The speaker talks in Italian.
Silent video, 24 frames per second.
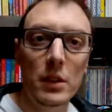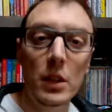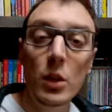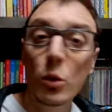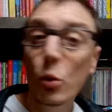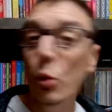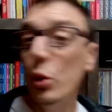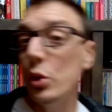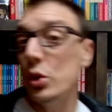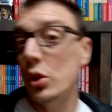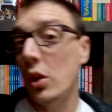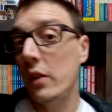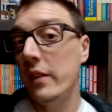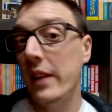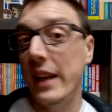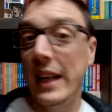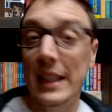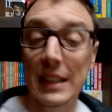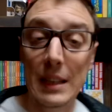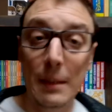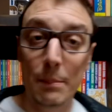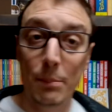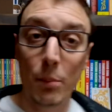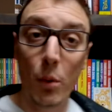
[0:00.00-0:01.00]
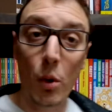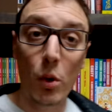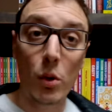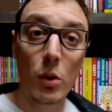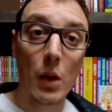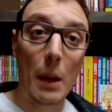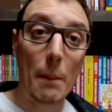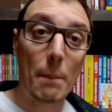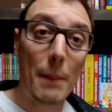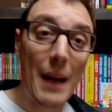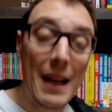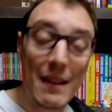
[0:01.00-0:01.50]
di cui troverete poi
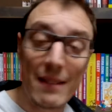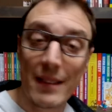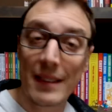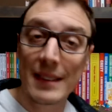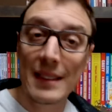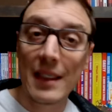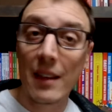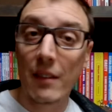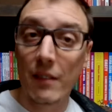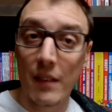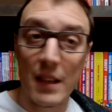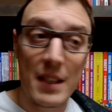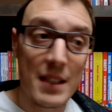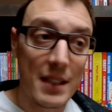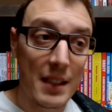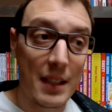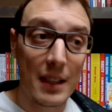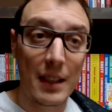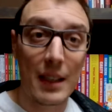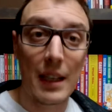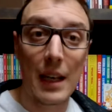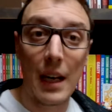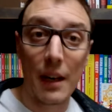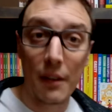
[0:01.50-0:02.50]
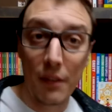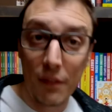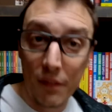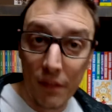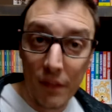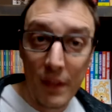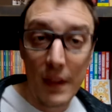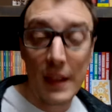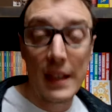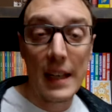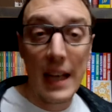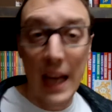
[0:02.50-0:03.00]
una breve intervista a
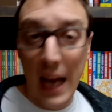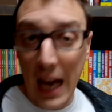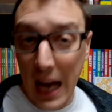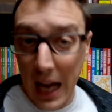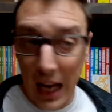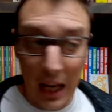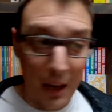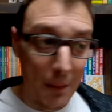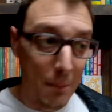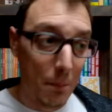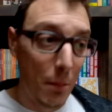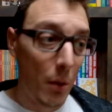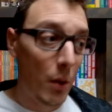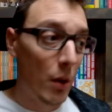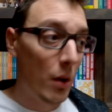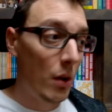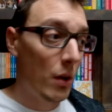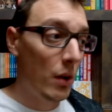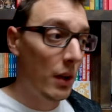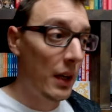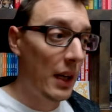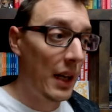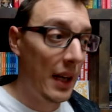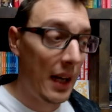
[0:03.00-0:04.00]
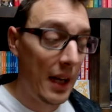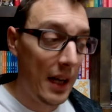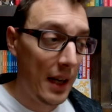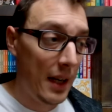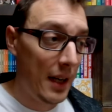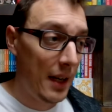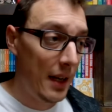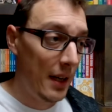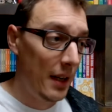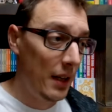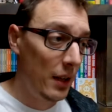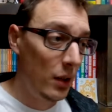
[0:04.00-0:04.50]
fine albo
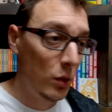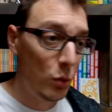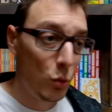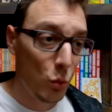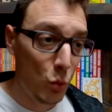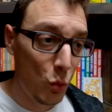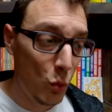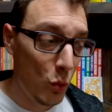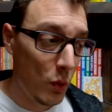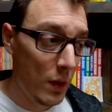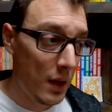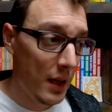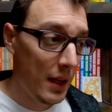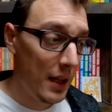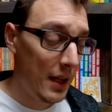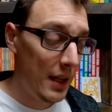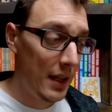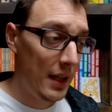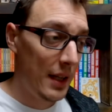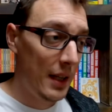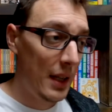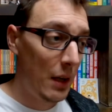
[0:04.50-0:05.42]
che i due